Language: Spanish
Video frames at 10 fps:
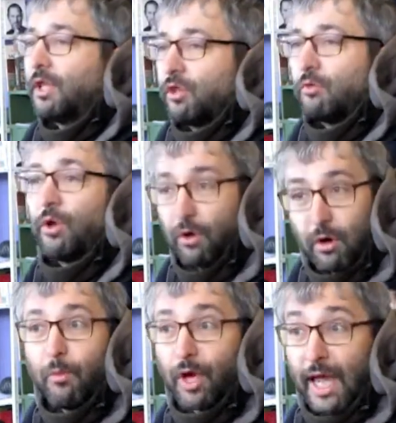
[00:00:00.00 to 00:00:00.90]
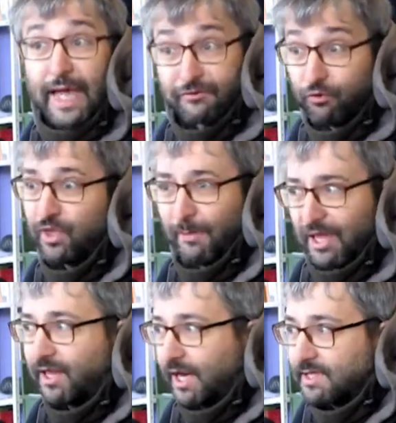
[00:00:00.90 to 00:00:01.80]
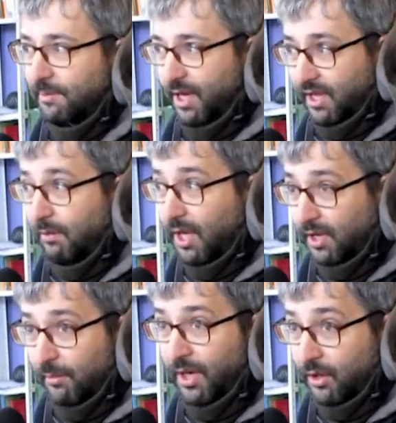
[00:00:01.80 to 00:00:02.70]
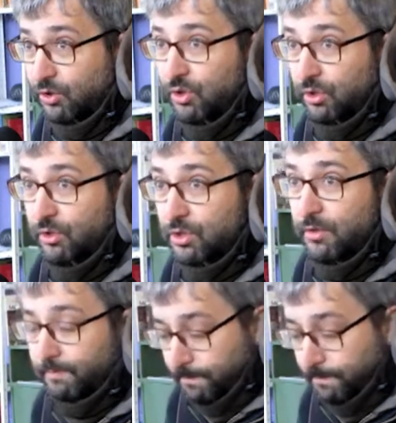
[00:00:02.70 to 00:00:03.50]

Entonces, bueno, como que es fundamental esa parte abierta para nosotros.